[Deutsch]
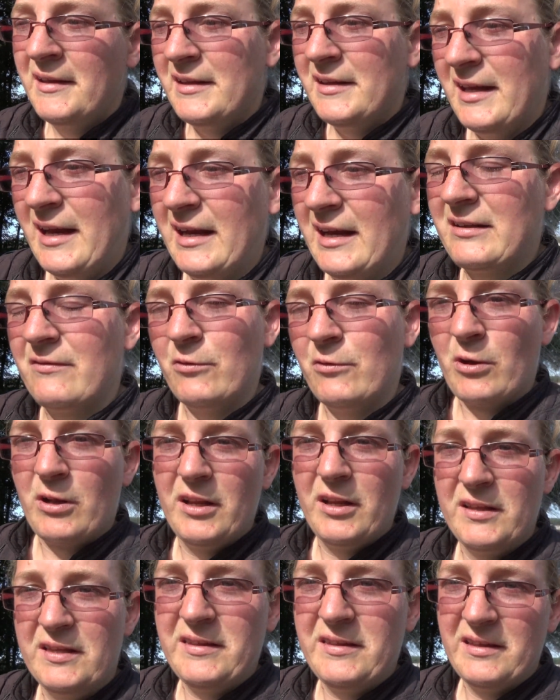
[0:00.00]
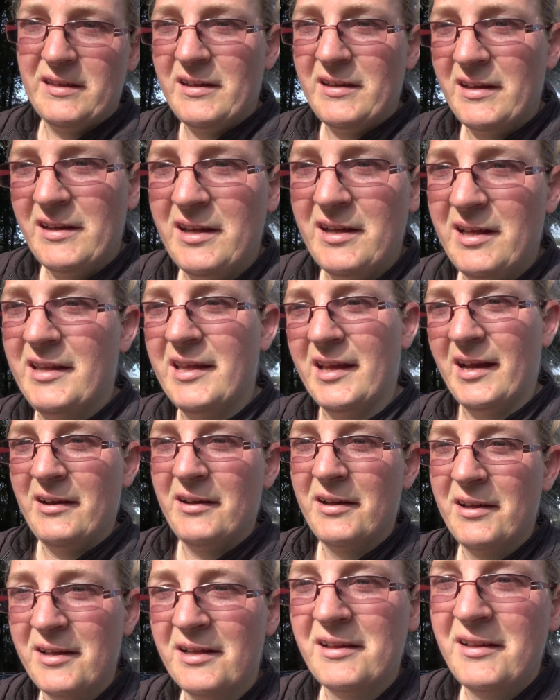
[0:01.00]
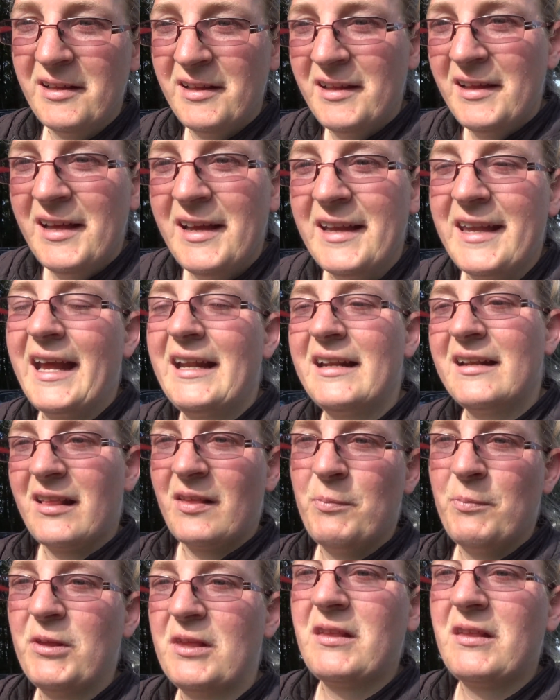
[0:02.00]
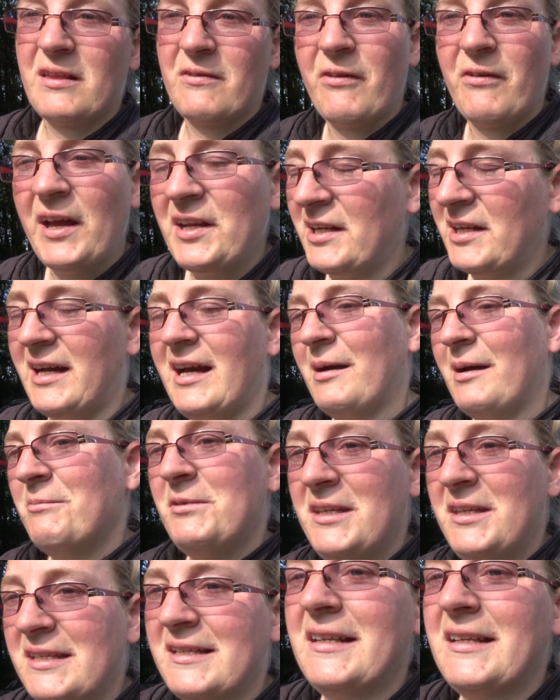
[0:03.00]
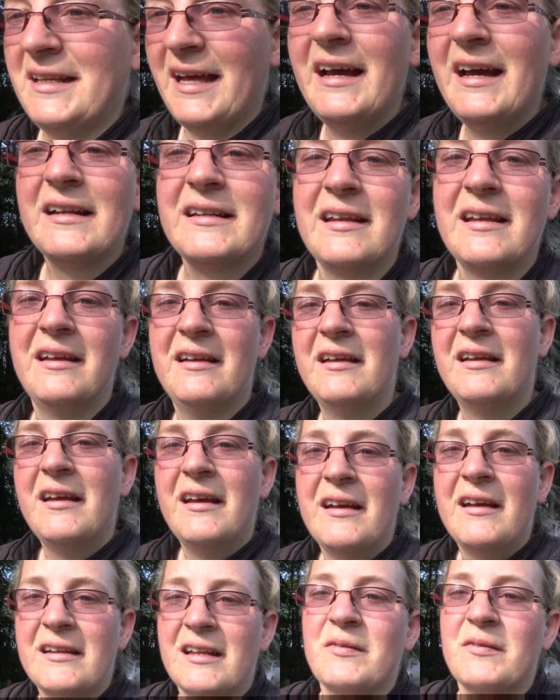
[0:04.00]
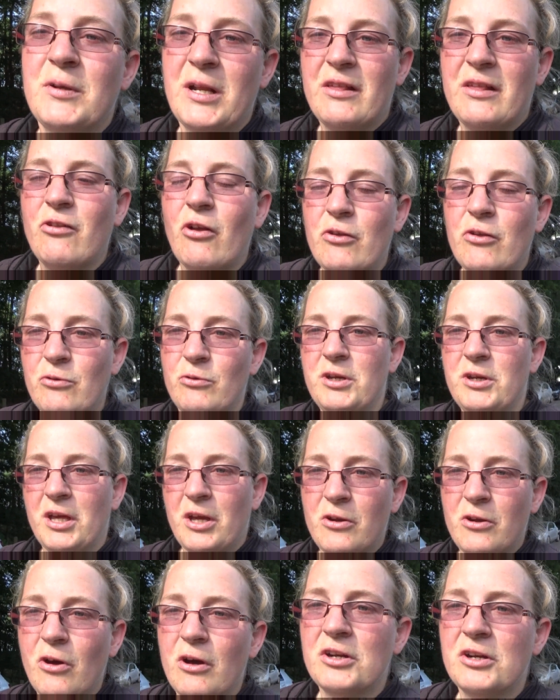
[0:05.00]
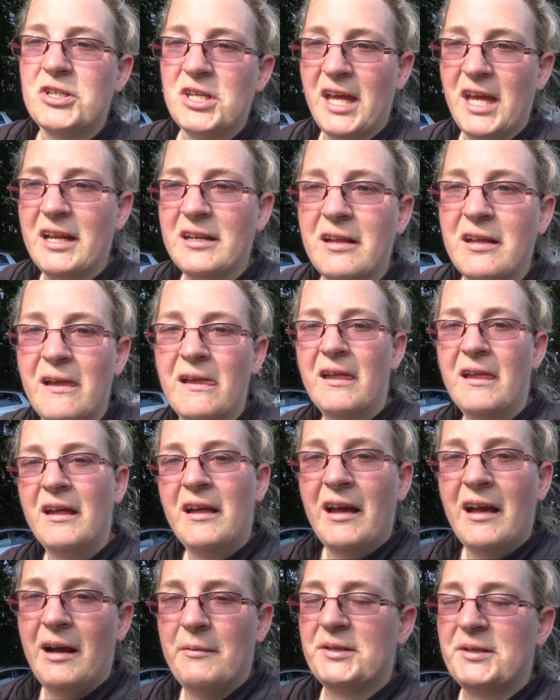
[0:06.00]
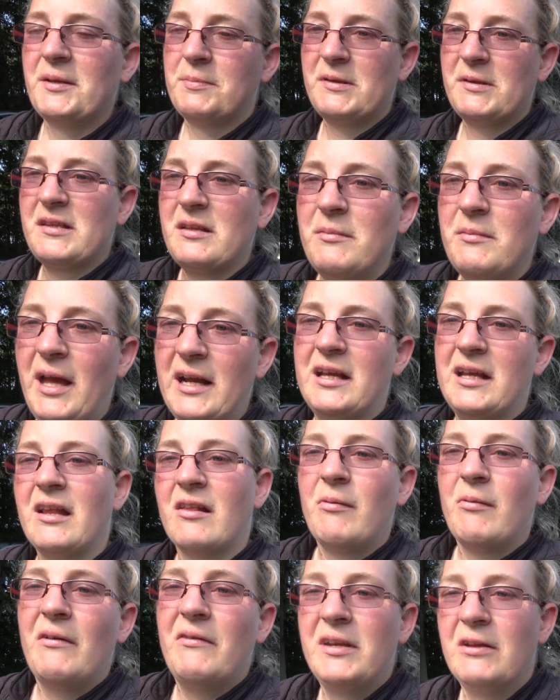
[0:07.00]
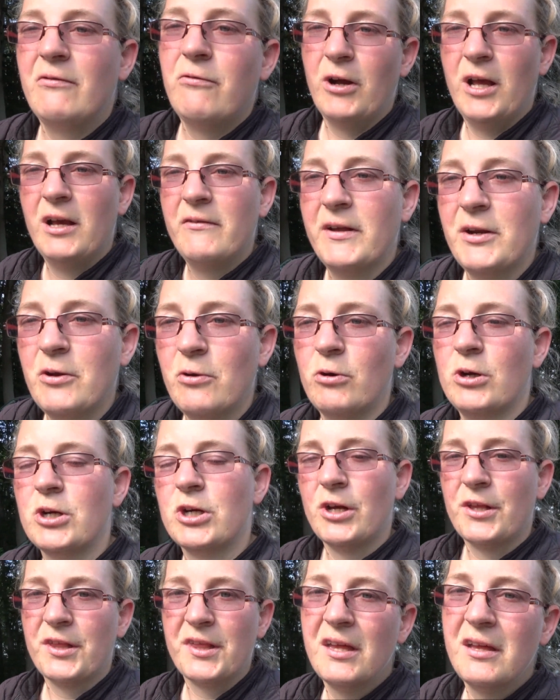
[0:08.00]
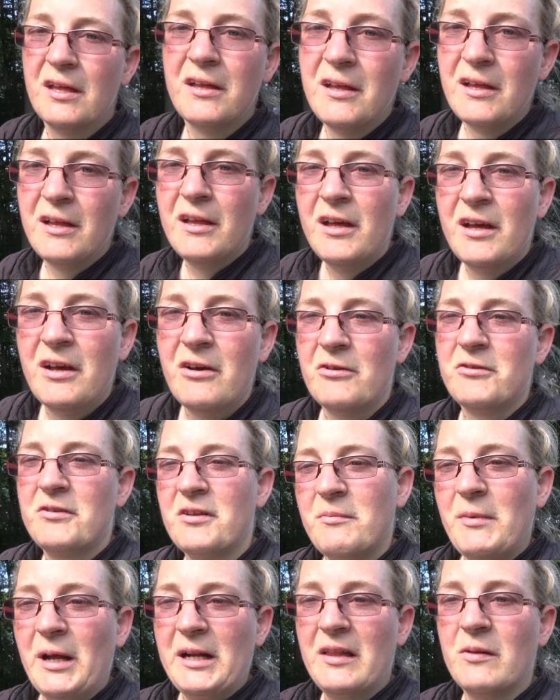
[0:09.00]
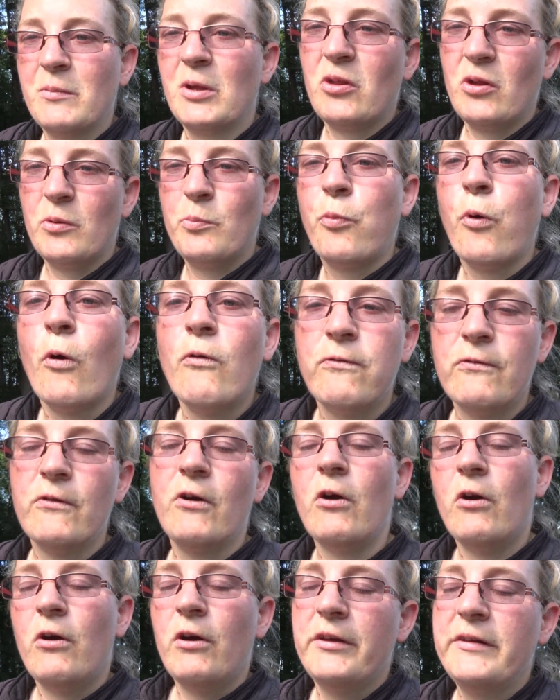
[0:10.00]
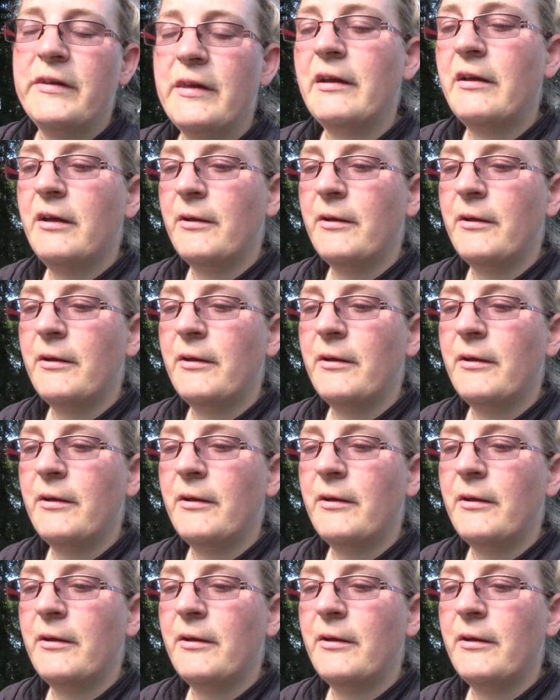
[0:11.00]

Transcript: der hat wirklich, äh, ja, ich hätte das bis Freitagabend nicht gedacht, dass mir das doch so in den Knochen steckt. Aber ich habe das gemerkt, jedes Mal, wenn die Feuerwand hochschoss, und dann macht es immer so ein Puffgeräusch,